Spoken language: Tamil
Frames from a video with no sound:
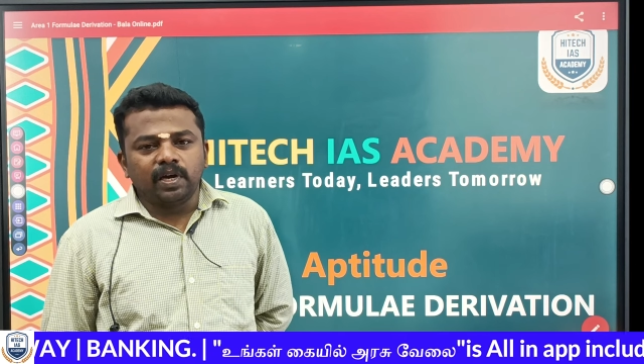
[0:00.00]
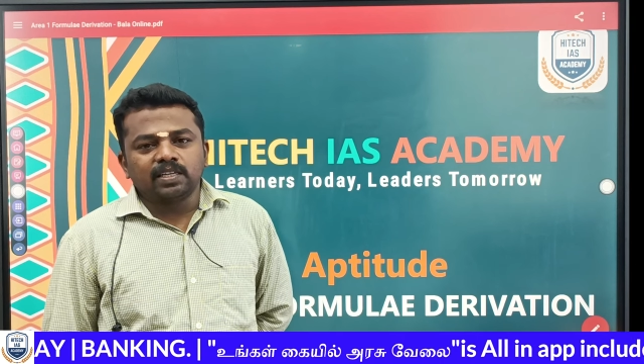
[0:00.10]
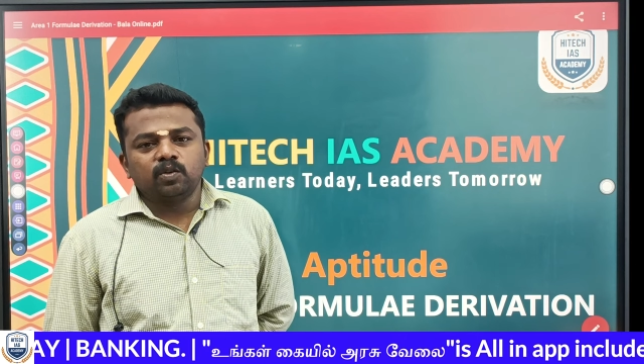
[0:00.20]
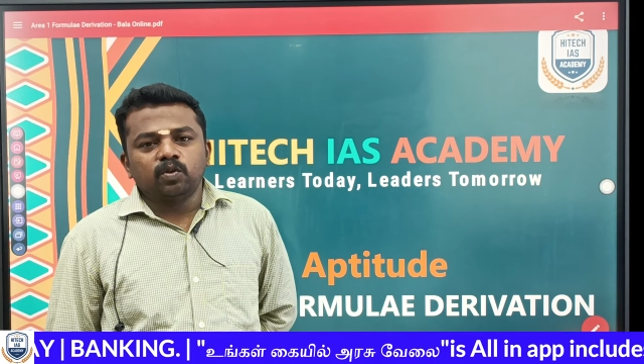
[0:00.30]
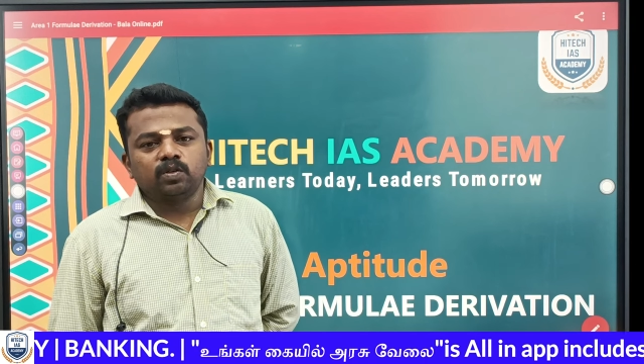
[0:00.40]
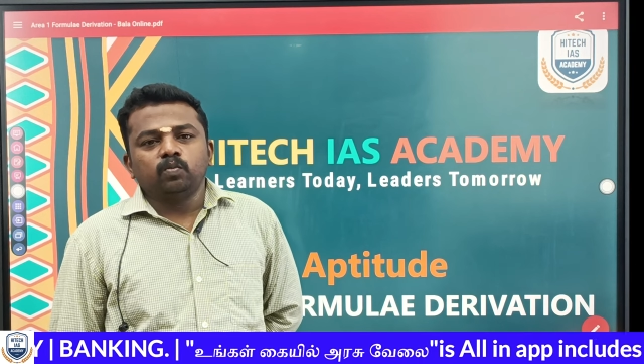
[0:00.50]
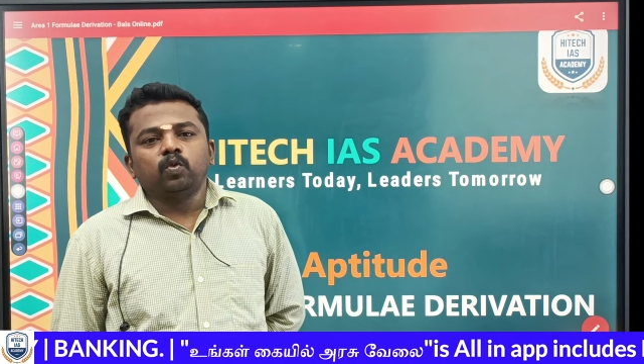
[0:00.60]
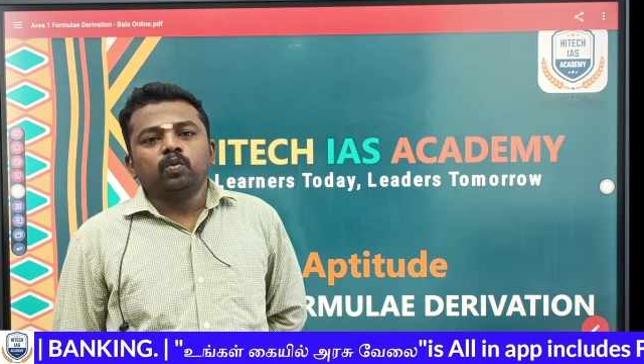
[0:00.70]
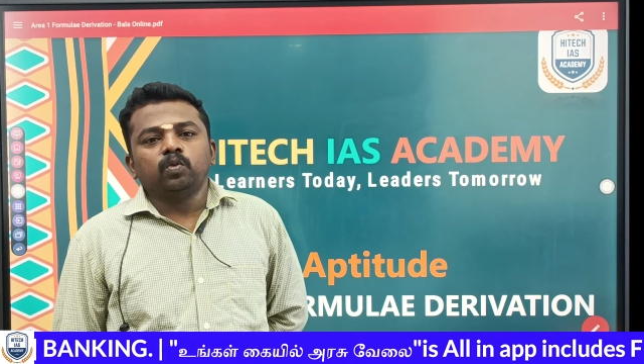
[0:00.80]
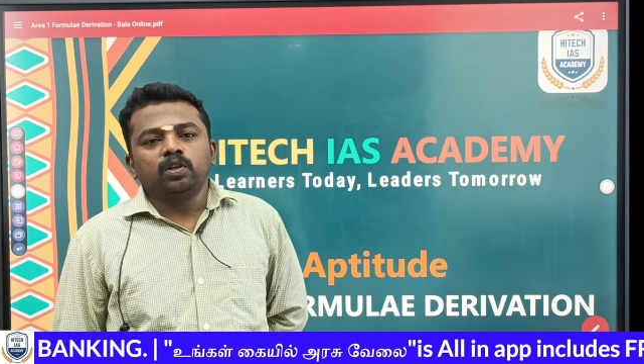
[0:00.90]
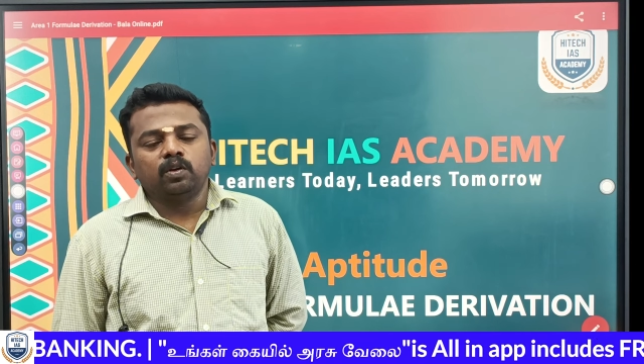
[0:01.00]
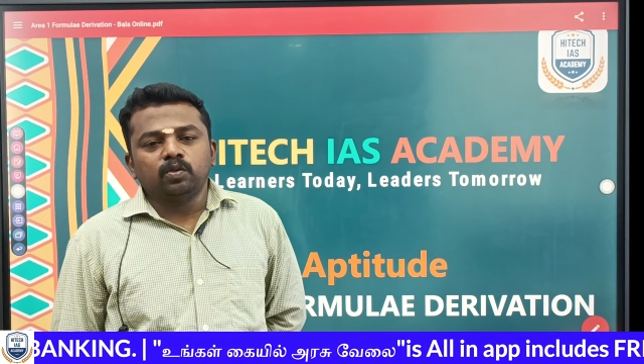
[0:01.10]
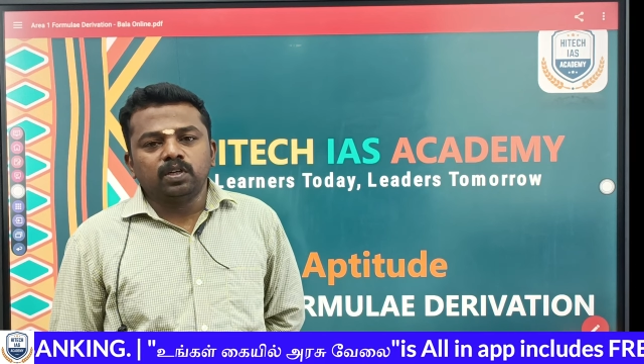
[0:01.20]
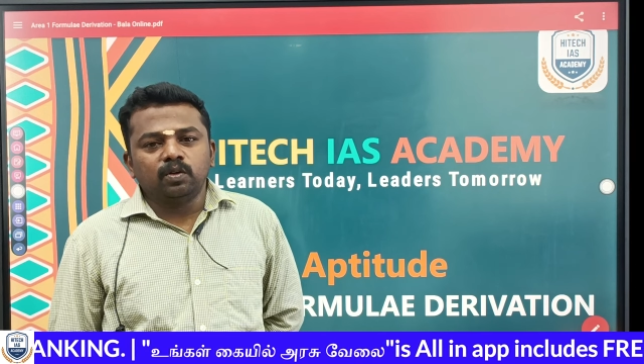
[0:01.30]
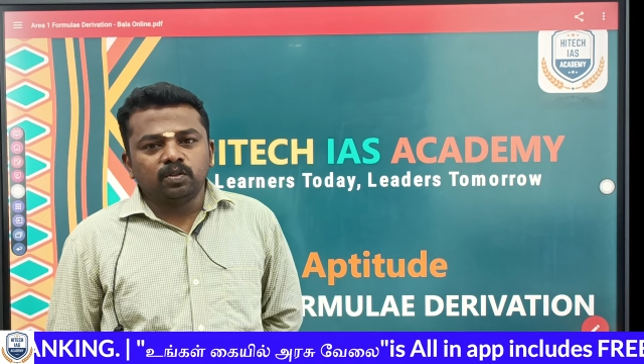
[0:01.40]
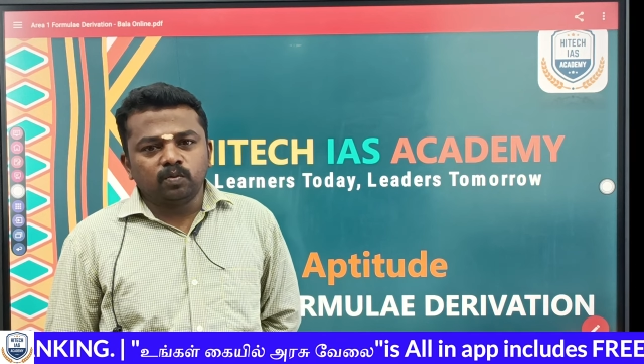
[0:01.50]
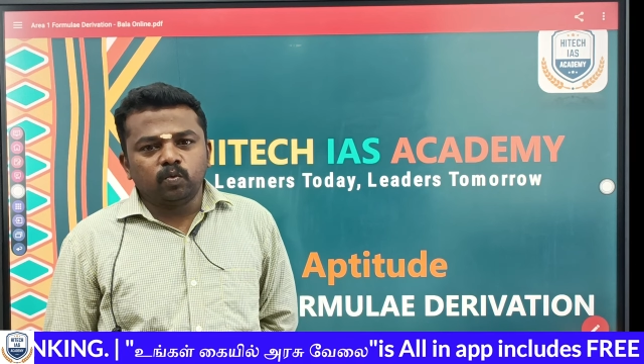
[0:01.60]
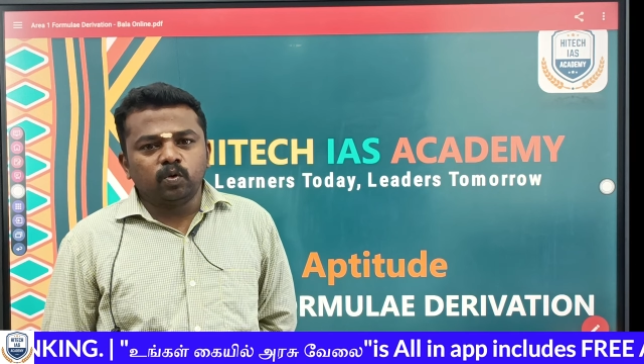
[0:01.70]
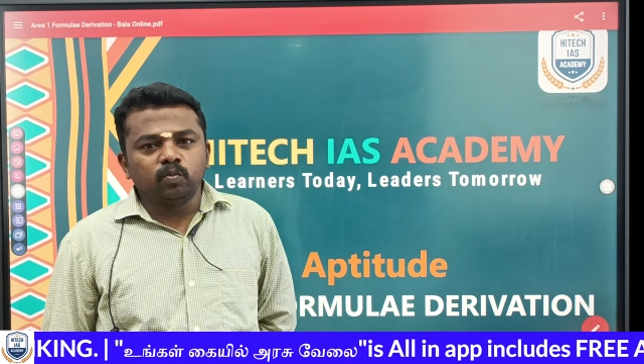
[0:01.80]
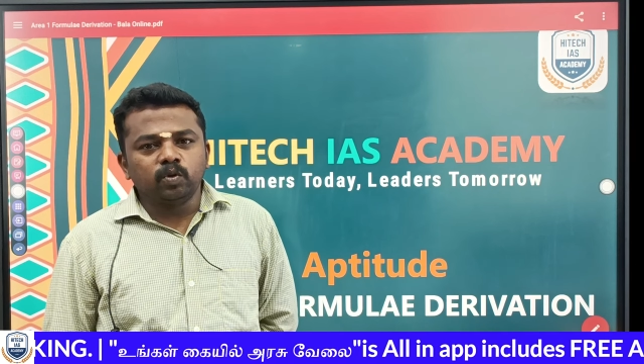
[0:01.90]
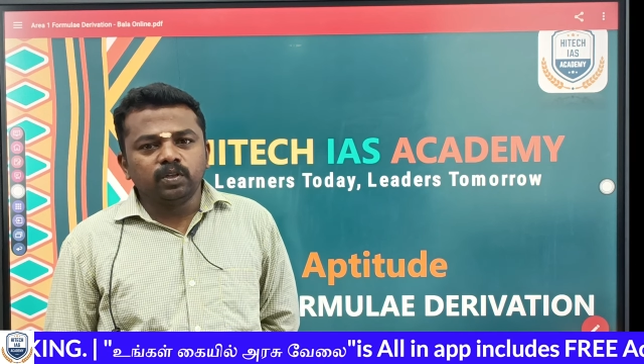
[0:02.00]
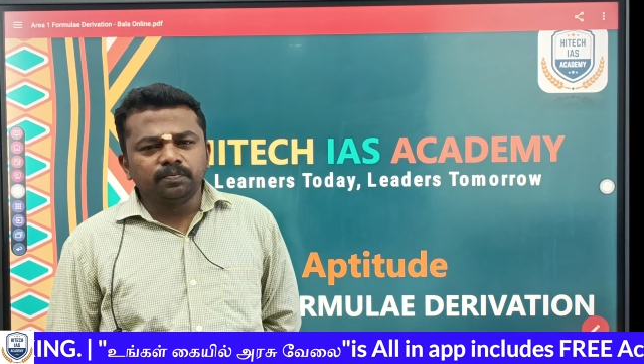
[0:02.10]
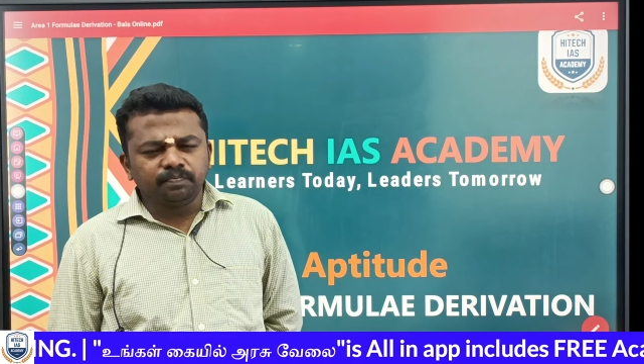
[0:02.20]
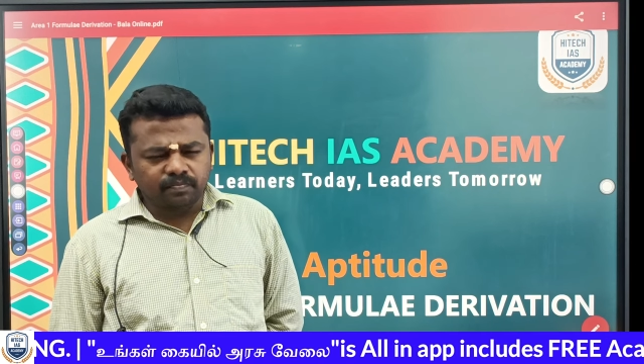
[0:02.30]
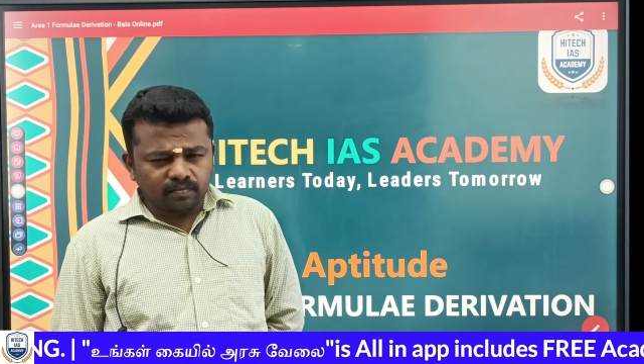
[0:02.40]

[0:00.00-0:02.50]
மேக்ஸில் ஒரு சம் போடும்போது இல்லை கொஸ்டின் ஒரு சம் போடும்போது